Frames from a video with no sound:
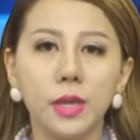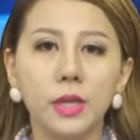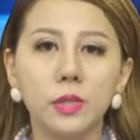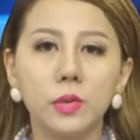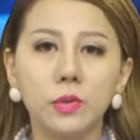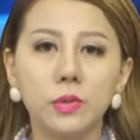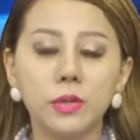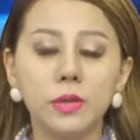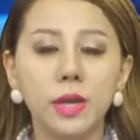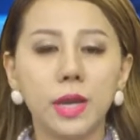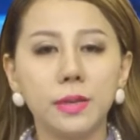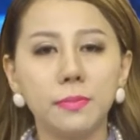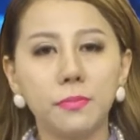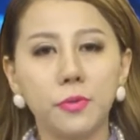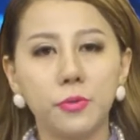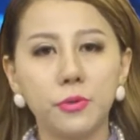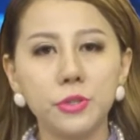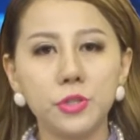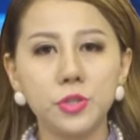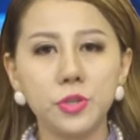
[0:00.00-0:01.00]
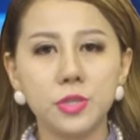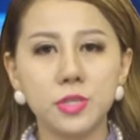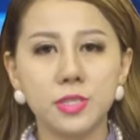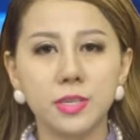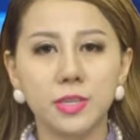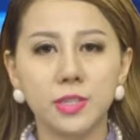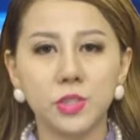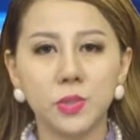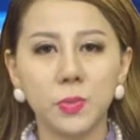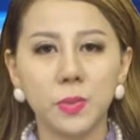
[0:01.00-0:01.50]
Thủ tướng Anh Boris
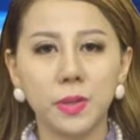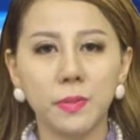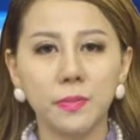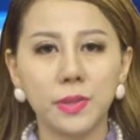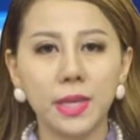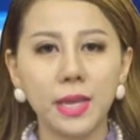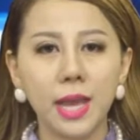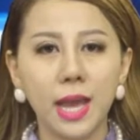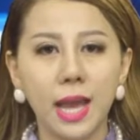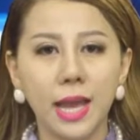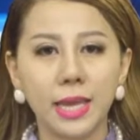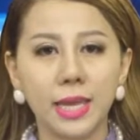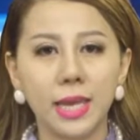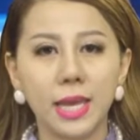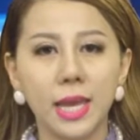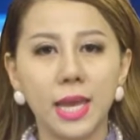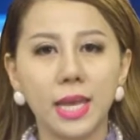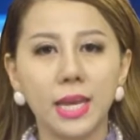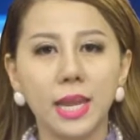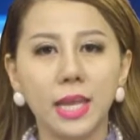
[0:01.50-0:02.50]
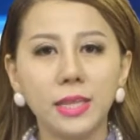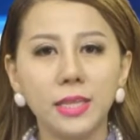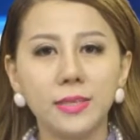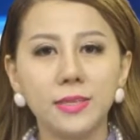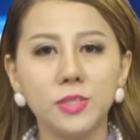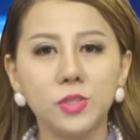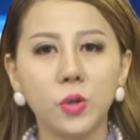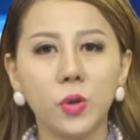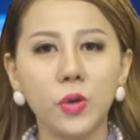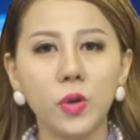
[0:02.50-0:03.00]
Johnson trong hôm thứ Hai đã
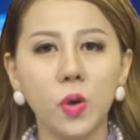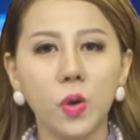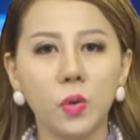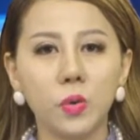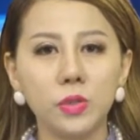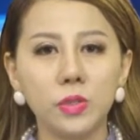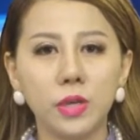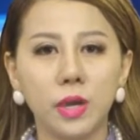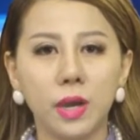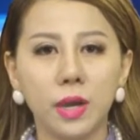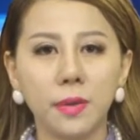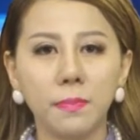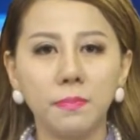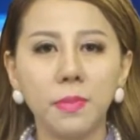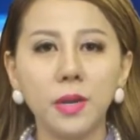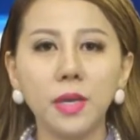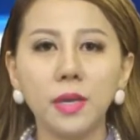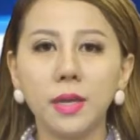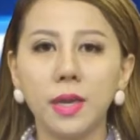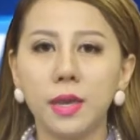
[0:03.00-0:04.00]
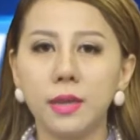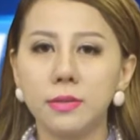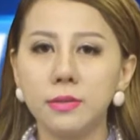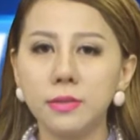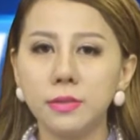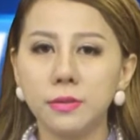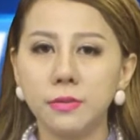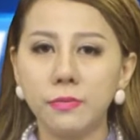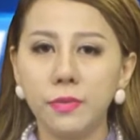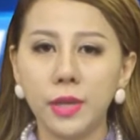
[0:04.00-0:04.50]
từ chối hỗ trợ bất kỳ
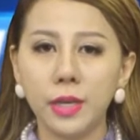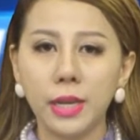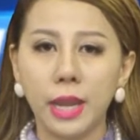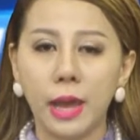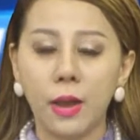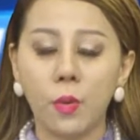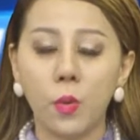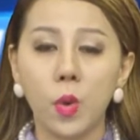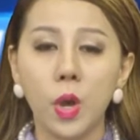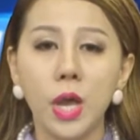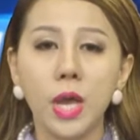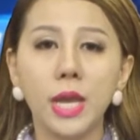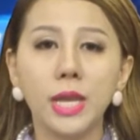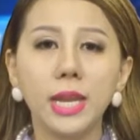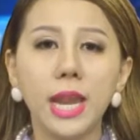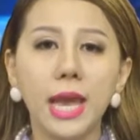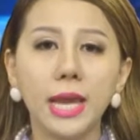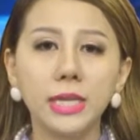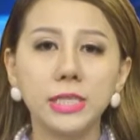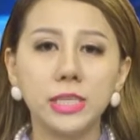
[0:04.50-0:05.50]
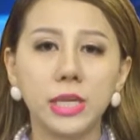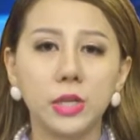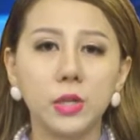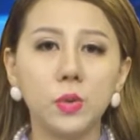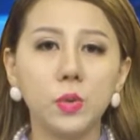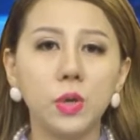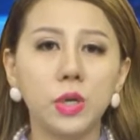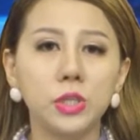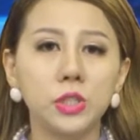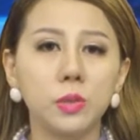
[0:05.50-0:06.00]
ứng cử viên nào đang chạy
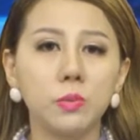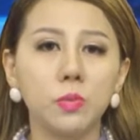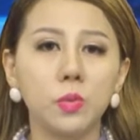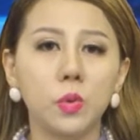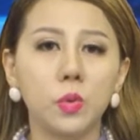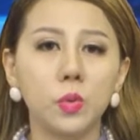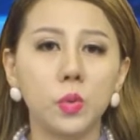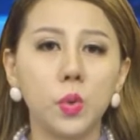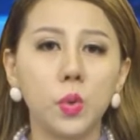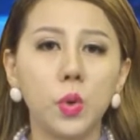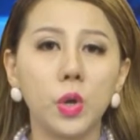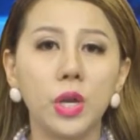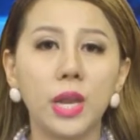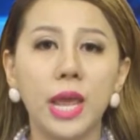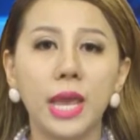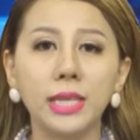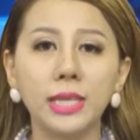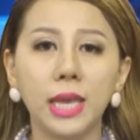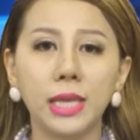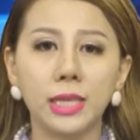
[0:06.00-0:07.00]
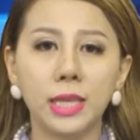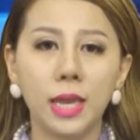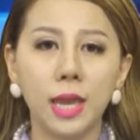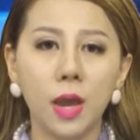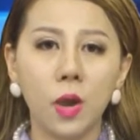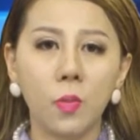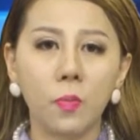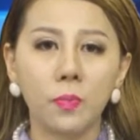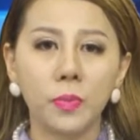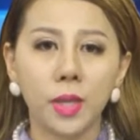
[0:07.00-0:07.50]
đua trong cuộc đua để thay thế
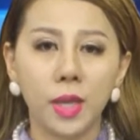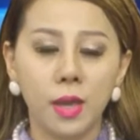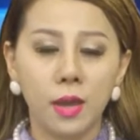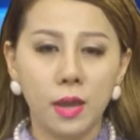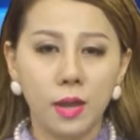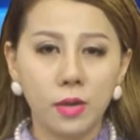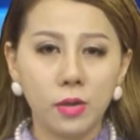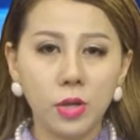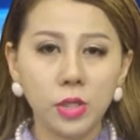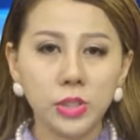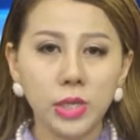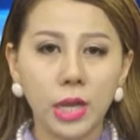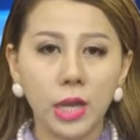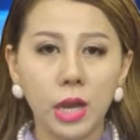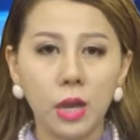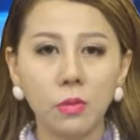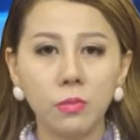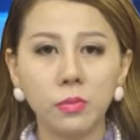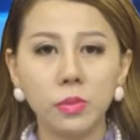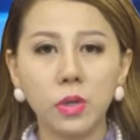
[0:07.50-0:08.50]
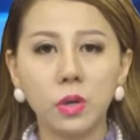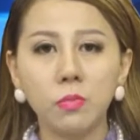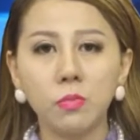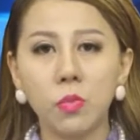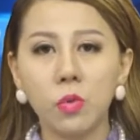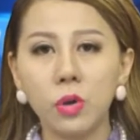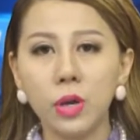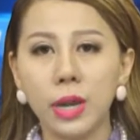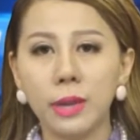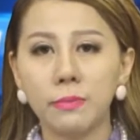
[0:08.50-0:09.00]
ông, nói rằng ông không
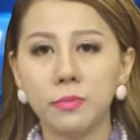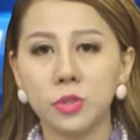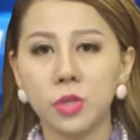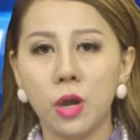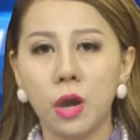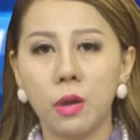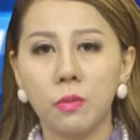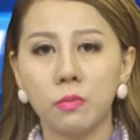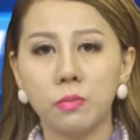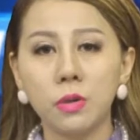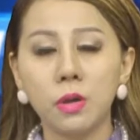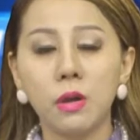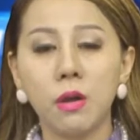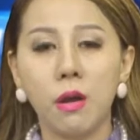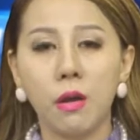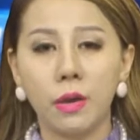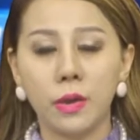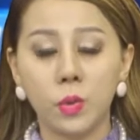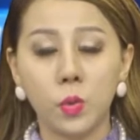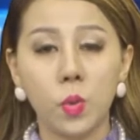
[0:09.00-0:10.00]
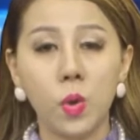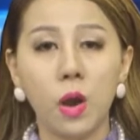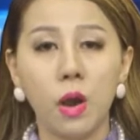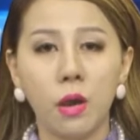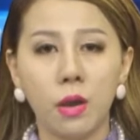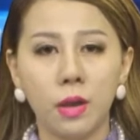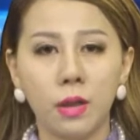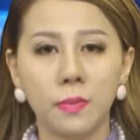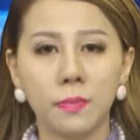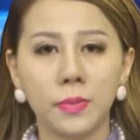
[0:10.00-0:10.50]
muốn làm cho hỏng cơ hội của
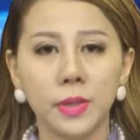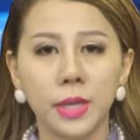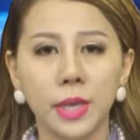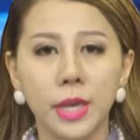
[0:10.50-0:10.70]
họ.